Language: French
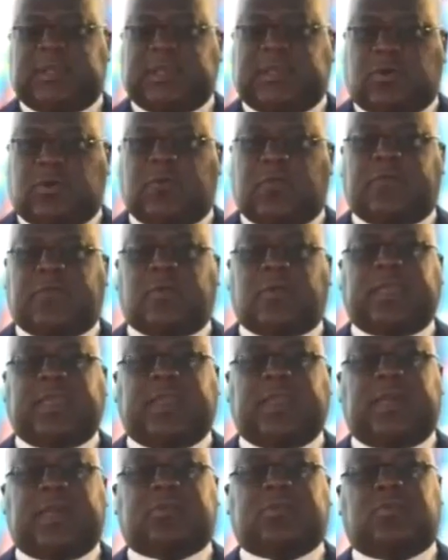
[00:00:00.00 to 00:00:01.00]
et
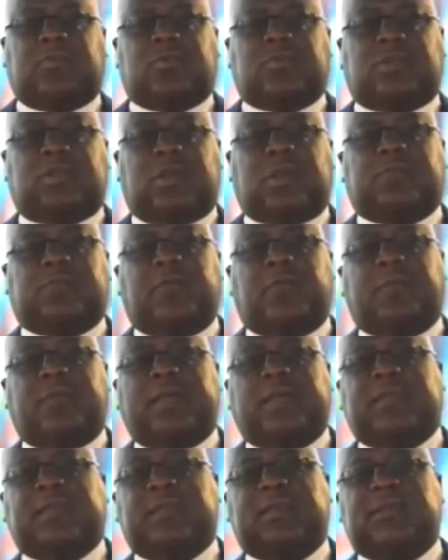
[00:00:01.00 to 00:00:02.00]
convoquer l'action
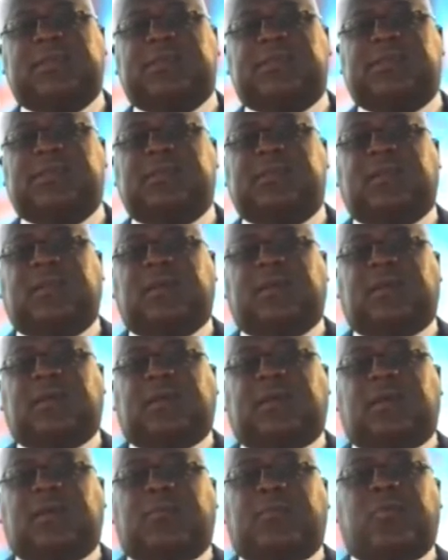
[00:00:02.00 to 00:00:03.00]
transformatrice
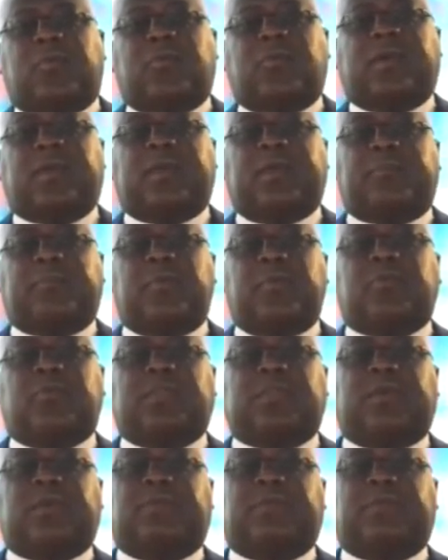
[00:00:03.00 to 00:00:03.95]
pour répondre